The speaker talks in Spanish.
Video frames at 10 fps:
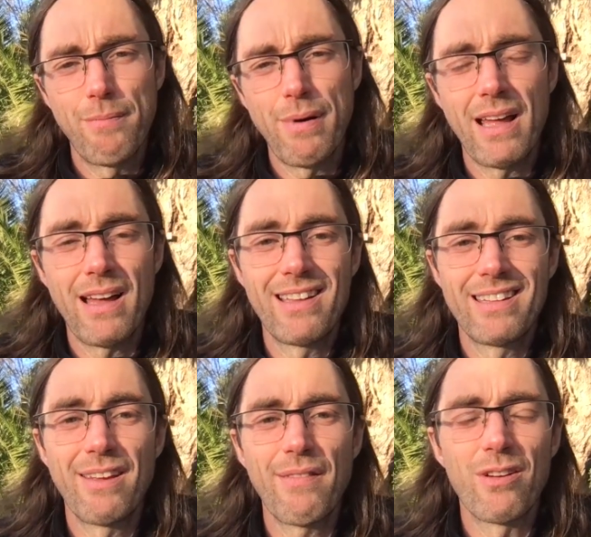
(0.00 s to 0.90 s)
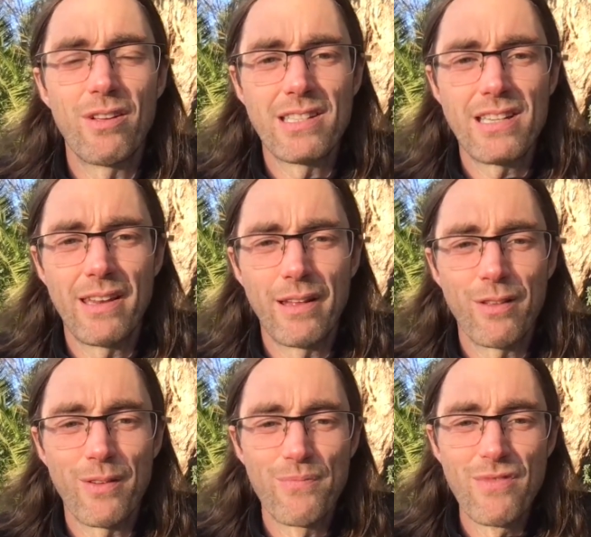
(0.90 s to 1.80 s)
para llevarlo en esa
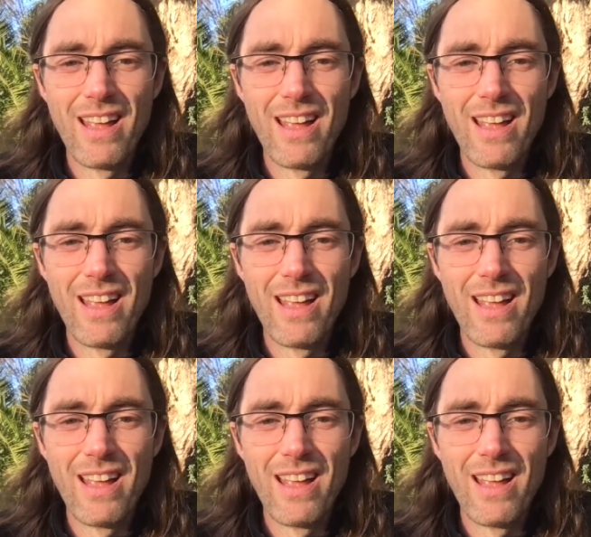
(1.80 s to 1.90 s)
dirección.